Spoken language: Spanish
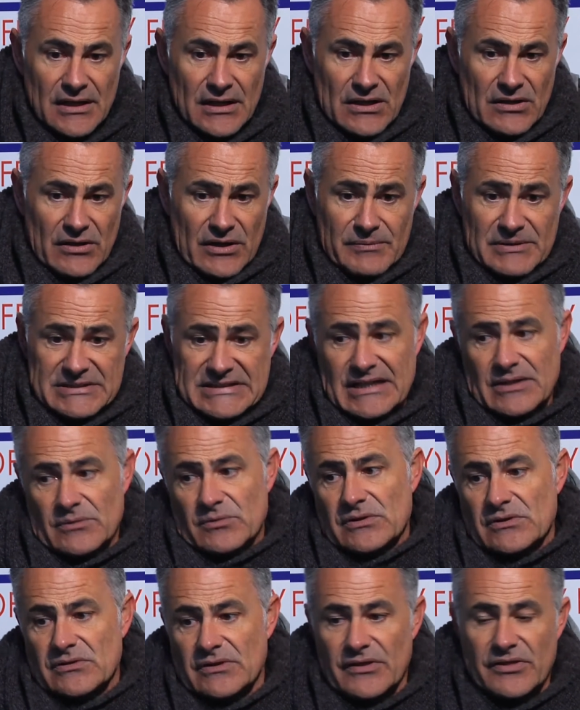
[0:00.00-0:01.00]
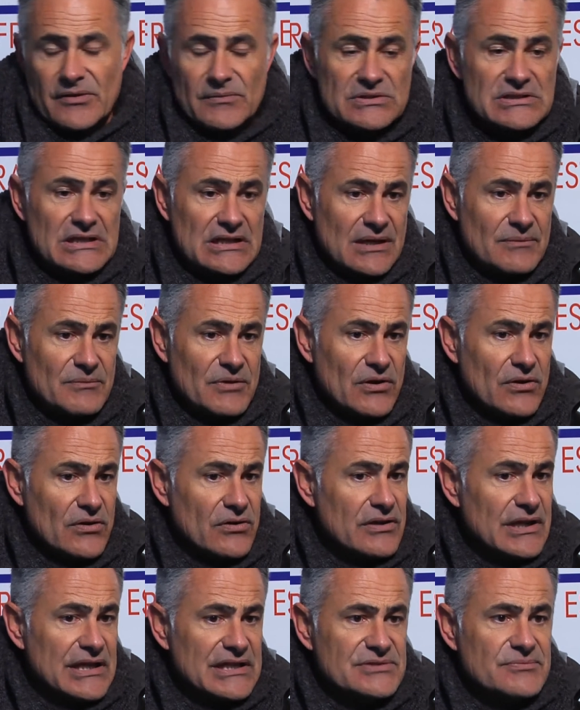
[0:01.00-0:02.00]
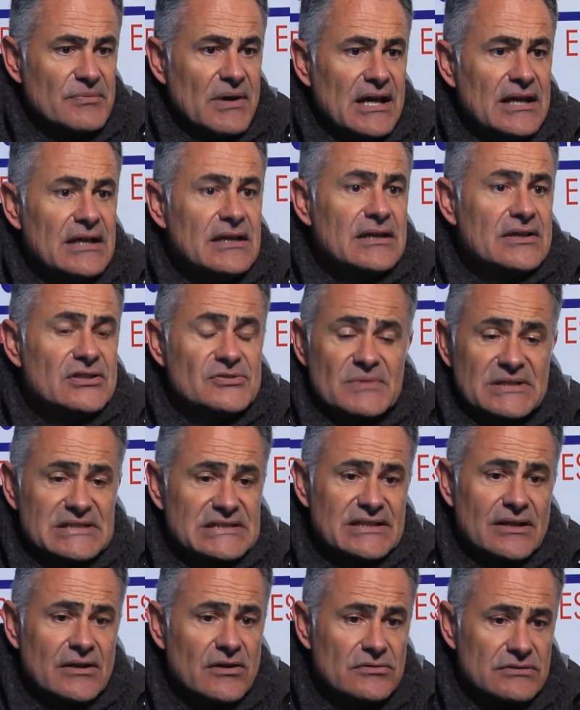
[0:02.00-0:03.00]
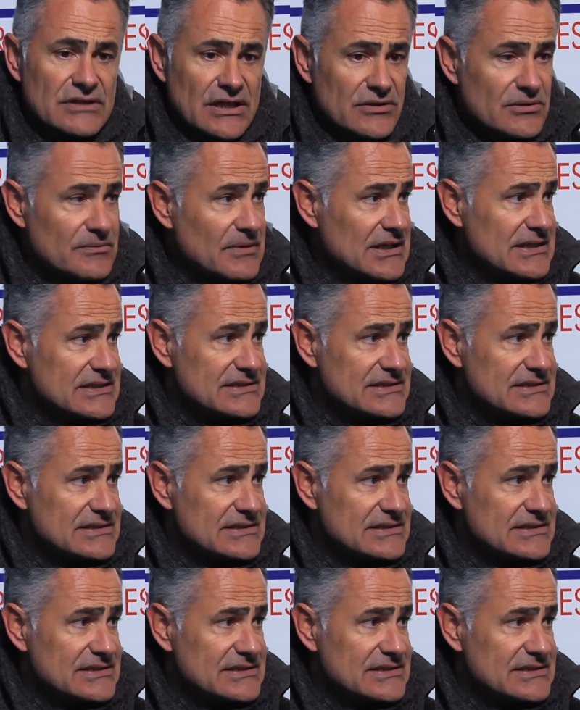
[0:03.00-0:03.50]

Lo que pasa es que, bueno, hicimos el cambio de Isma y Isma se está encontrando mal.